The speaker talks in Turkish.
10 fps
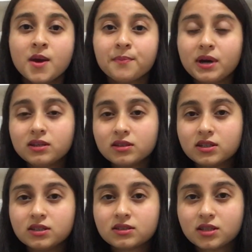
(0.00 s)
ben
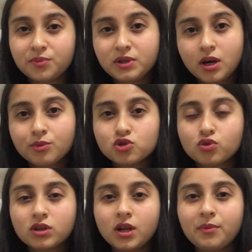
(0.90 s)
e, tabii
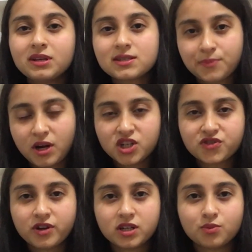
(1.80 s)
Amazon'dan hemen sipariş
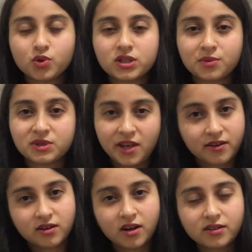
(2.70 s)
verdim o kitabı
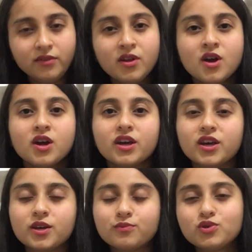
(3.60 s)
tekrardan.
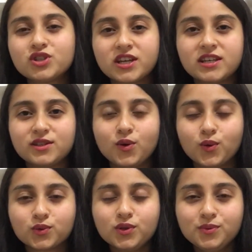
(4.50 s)
E, bu şekilde
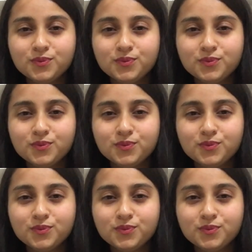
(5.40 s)
oldu.